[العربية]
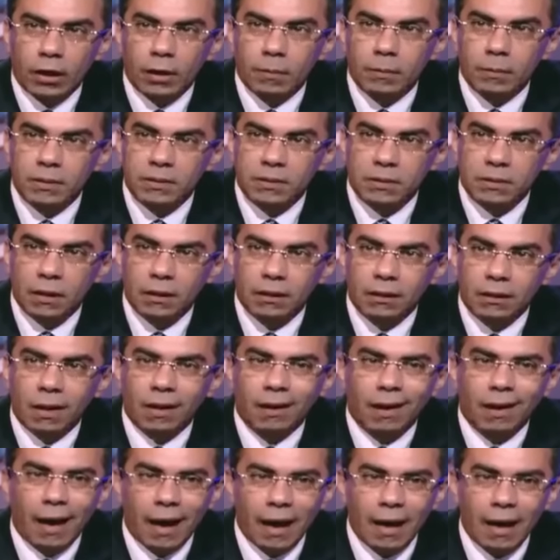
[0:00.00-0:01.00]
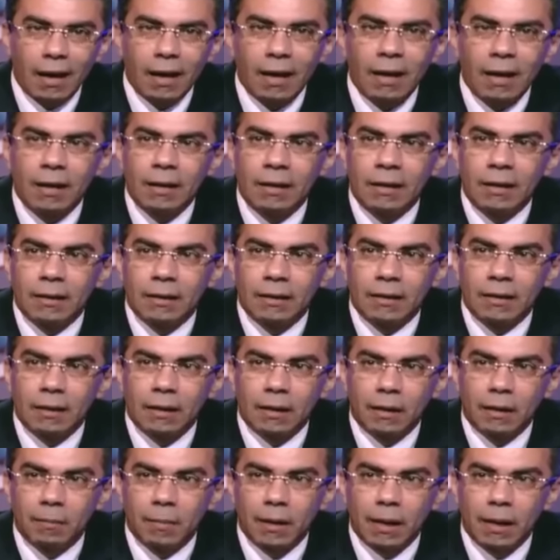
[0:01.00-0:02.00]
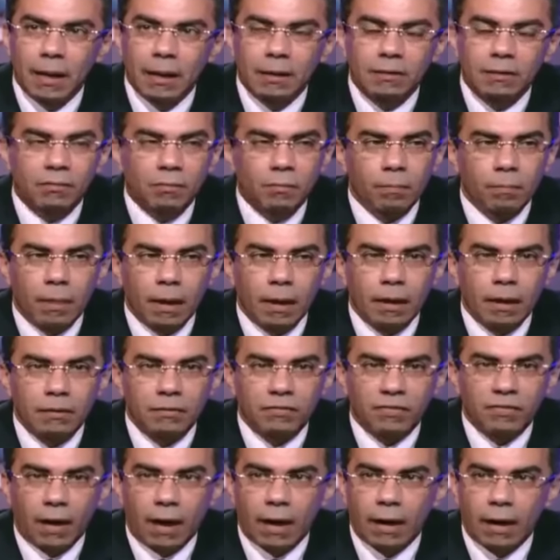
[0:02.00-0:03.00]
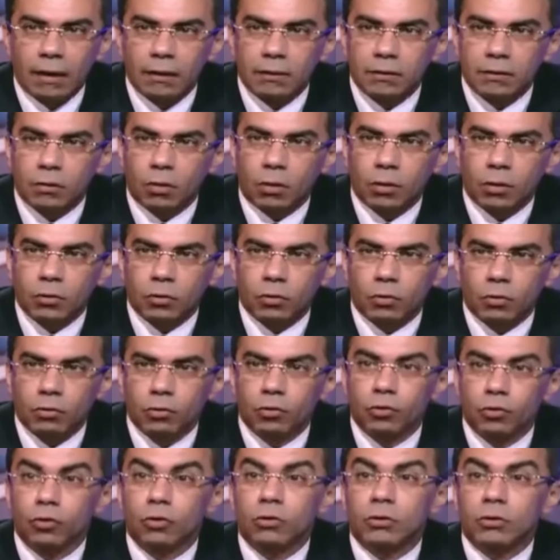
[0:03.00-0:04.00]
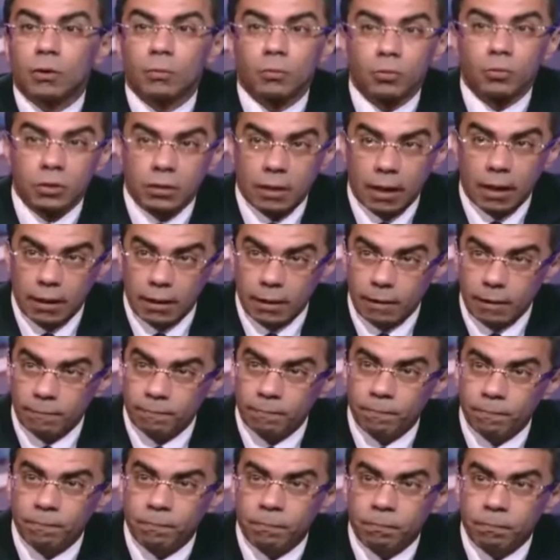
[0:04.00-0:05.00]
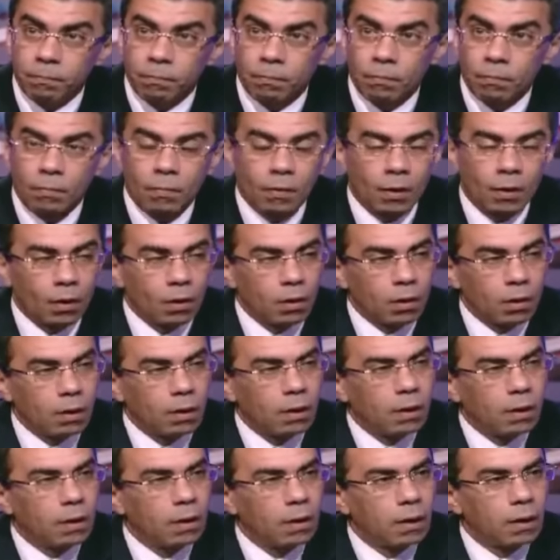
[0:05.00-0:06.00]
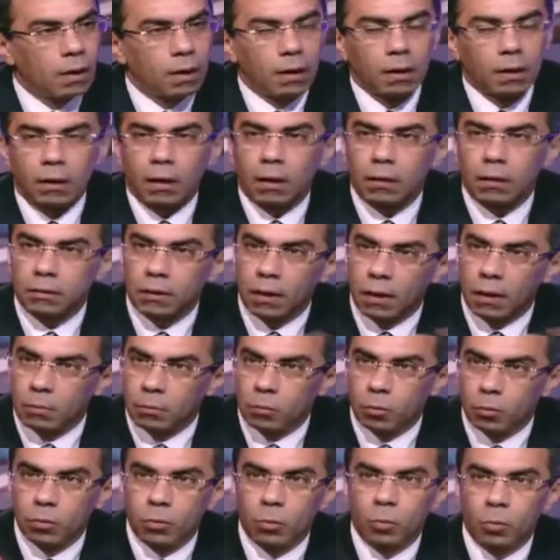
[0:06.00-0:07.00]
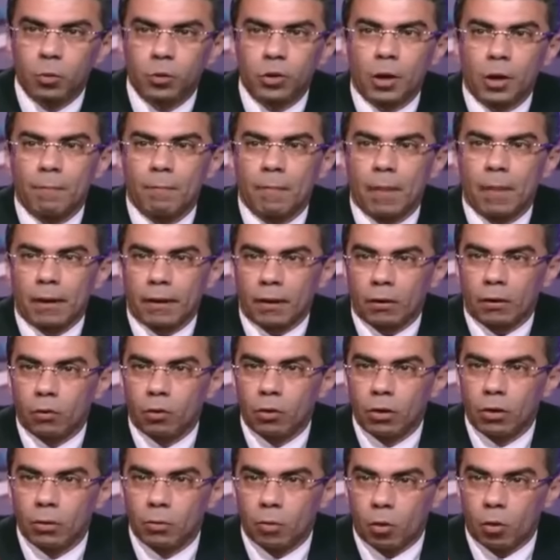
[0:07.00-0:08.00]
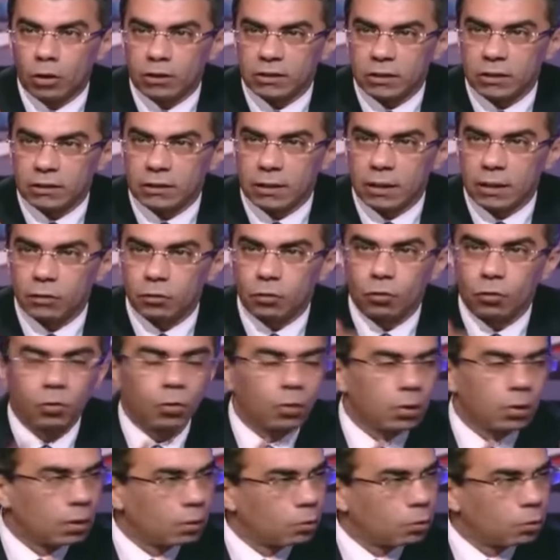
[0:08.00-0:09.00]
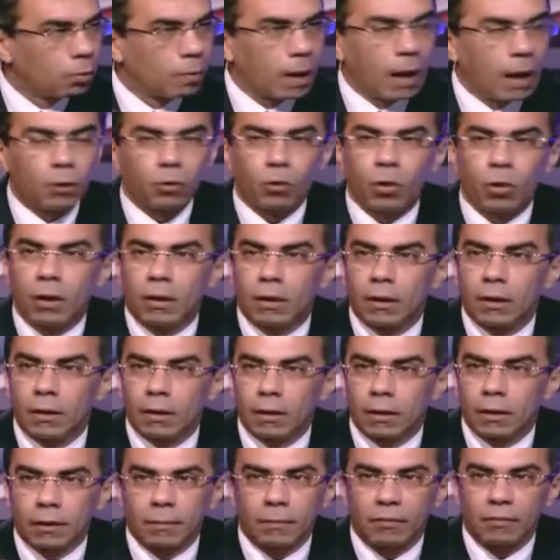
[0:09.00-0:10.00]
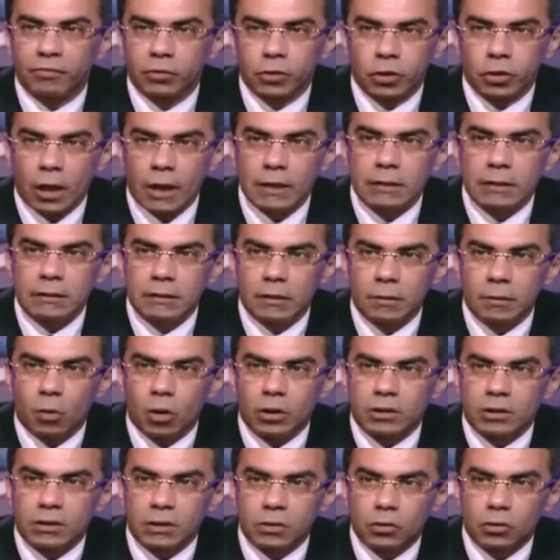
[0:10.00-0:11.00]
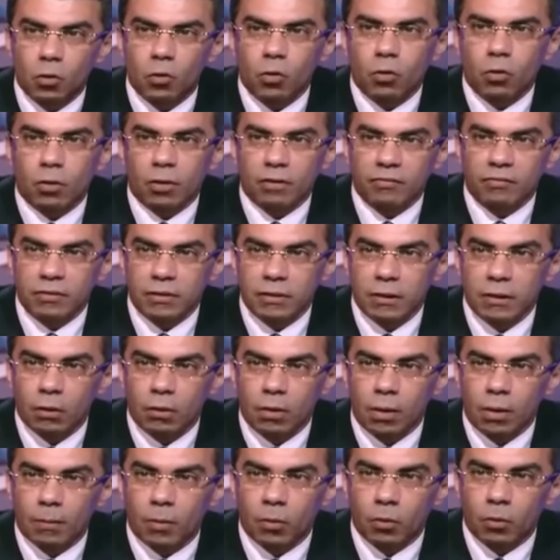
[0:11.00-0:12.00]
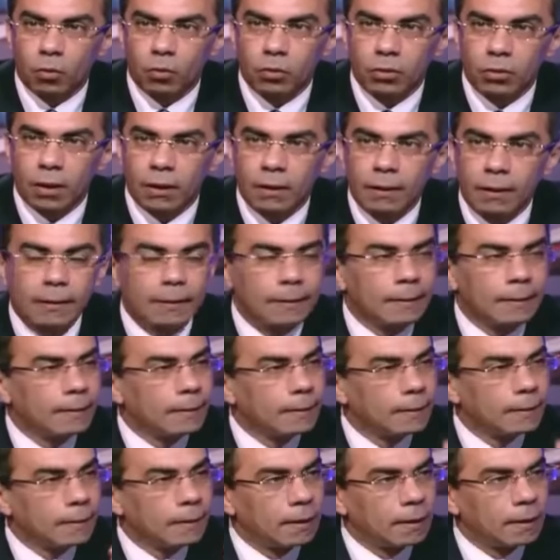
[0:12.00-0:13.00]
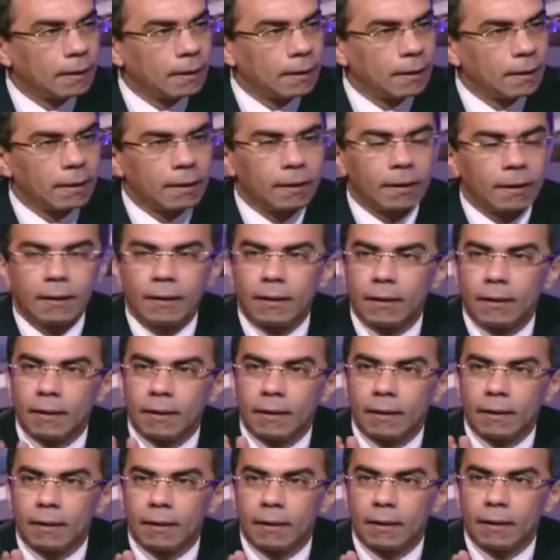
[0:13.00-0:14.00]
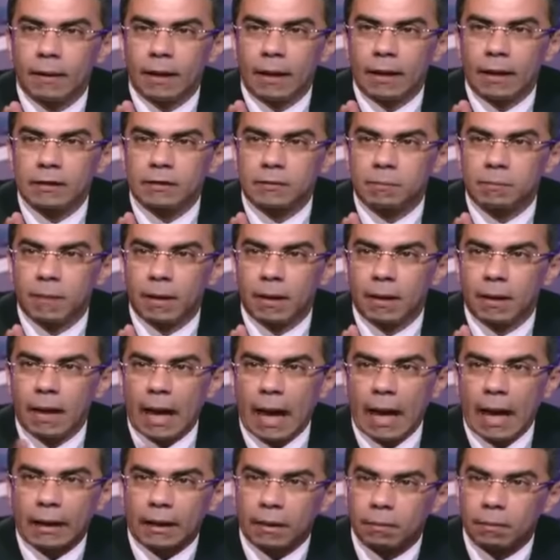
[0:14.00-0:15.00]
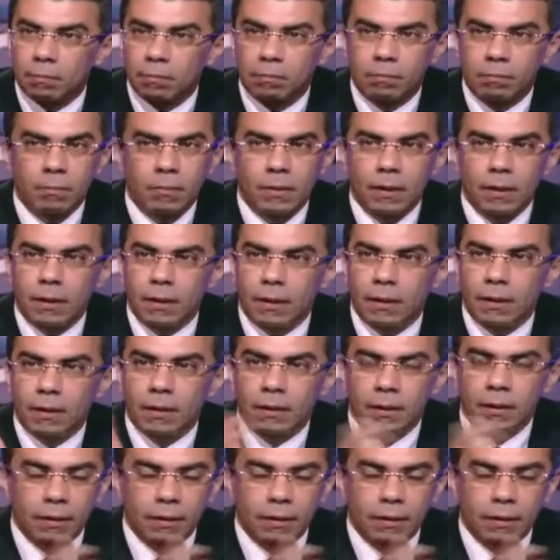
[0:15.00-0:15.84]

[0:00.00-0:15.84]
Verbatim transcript: السيطره على البلاد بلد في حاله توتر الشرطه منتهيه عن الفوضى القضاء مدمره كل مؤسساته ومحروقه ما فيش اي مؤسسه اخرى في الدوله موجوده الحزب الحاكم آه،